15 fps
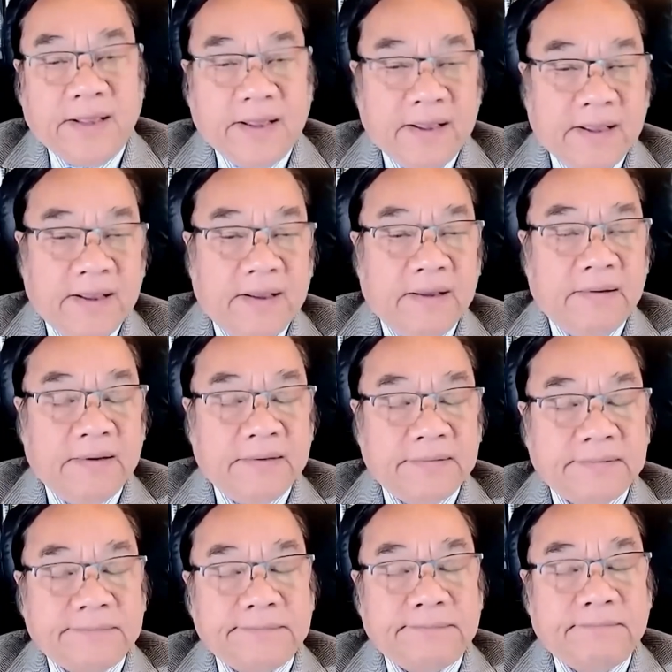uh,
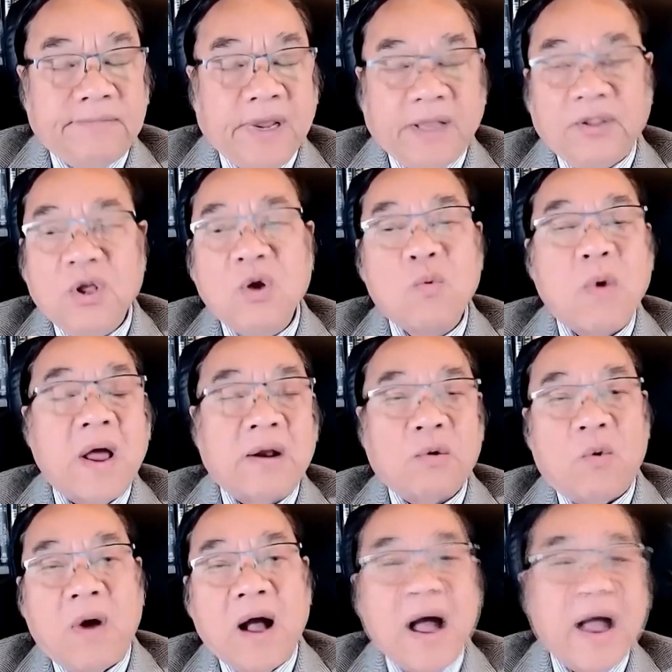về cái tương quan
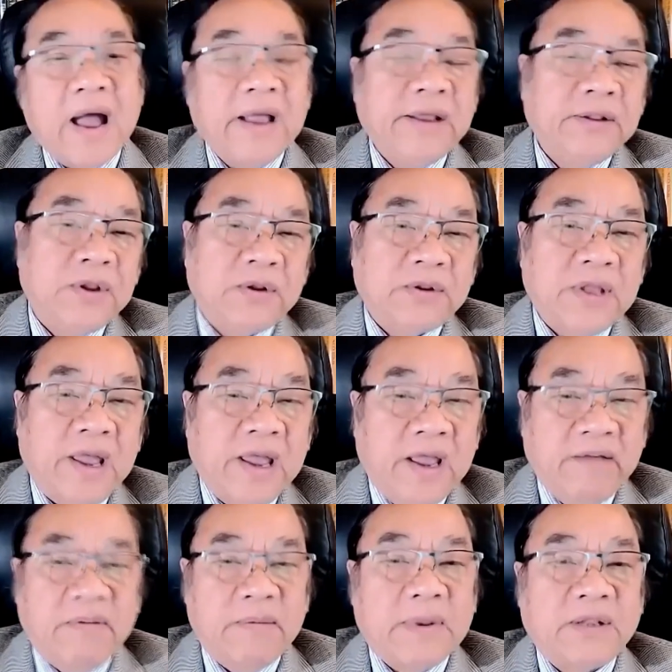của hai thực
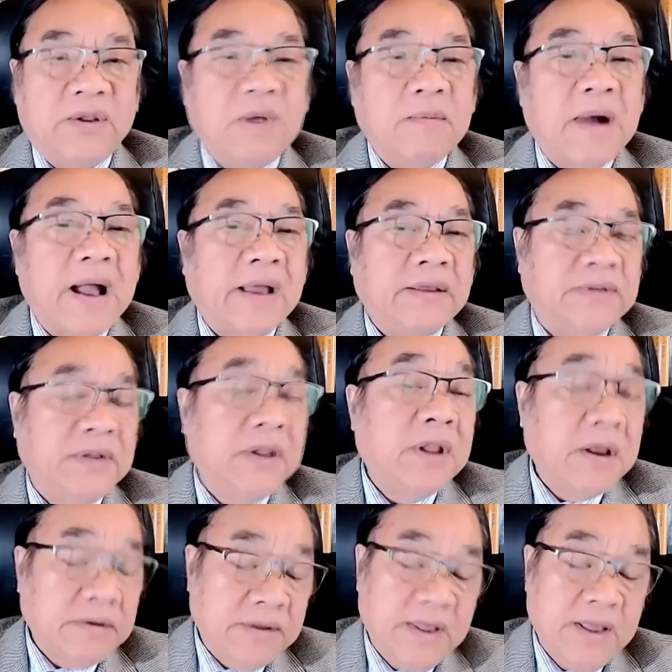thể về mặt thương mại chính thức